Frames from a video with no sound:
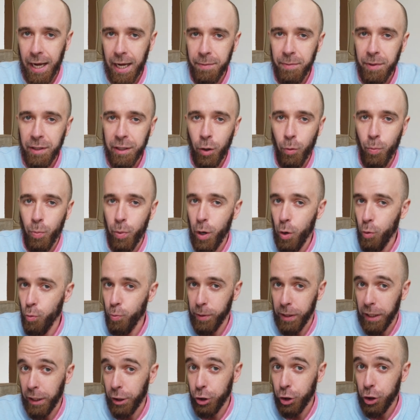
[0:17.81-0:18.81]
а именно по
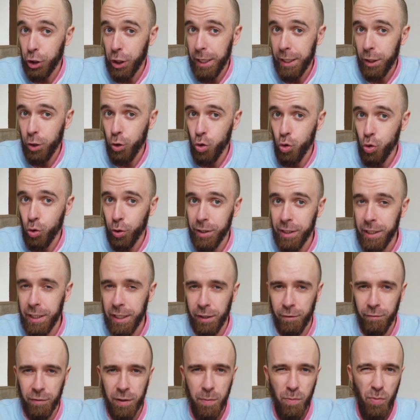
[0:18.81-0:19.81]
упражнению,
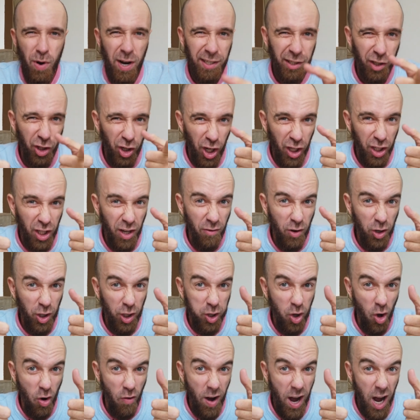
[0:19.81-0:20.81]
где вы мастер одного
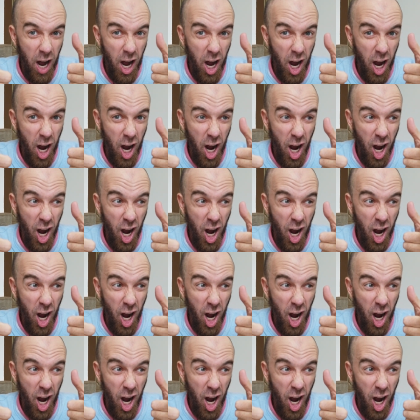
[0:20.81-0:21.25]
слова.